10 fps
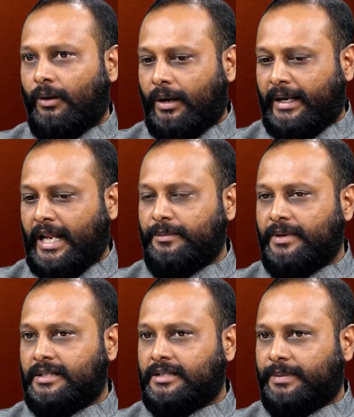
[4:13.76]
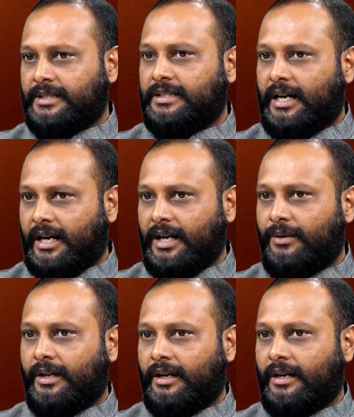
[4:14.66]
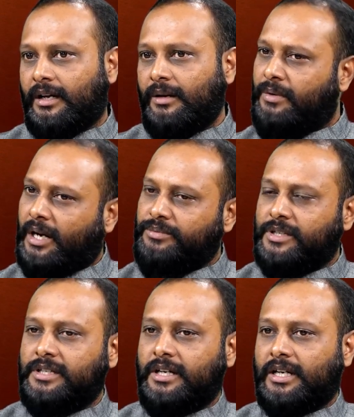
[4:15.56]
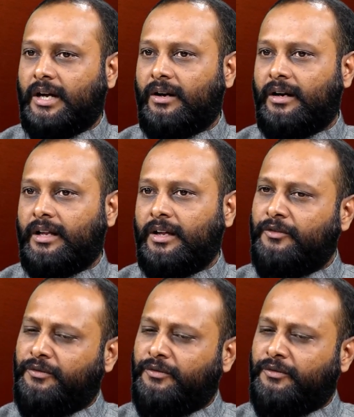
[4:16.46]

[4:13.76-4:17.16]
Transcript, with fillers: ఒక టెన్ మినిట్స్ ఆ పర్సన్ అక్కడే ఉంటే కనుక మీరు అబ్జర్వ్ చేయండి కావాలంటే